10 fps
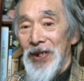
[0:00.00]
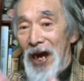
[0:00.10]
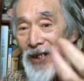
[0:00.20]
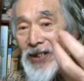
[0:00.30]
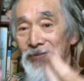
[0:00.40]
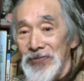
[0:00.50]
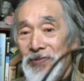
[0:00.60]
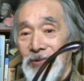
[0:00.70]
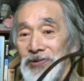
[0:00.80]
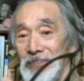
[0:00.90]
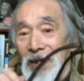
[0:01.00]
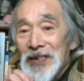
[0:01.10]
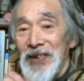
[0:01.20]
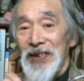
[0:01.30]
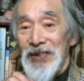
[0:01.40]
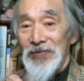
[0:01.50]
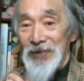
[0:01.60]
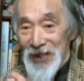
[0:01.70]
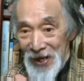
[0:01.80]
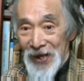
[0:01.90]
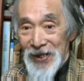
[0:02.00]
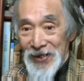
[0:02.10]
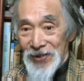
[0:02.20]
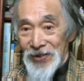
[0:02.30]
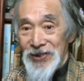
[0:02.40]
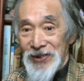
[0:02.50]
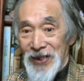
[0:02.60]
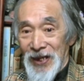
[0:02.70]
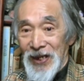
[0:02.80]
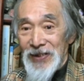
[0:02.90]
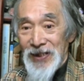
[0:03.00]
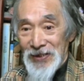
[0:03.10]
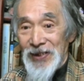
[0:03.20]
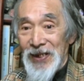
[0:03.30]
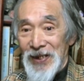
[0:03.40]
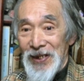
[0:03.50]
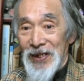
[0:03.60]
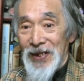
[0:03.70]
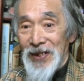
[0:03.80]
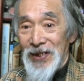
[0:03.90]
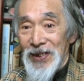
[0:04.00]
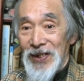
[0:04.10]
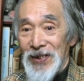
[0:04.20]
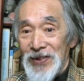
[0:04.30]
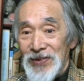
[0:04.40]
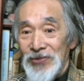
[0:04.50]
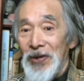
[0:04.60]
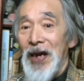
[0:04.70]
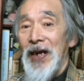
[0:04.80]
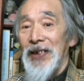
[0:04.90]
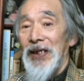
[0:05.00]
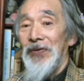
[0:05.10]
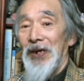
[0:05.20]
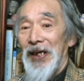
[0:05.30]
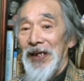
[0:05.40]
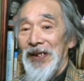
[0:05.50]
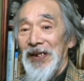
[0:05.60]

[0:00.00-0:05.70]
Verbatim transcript: 入ってくるのを順番に弓で義経がやったってほうほうと考えた方がいい。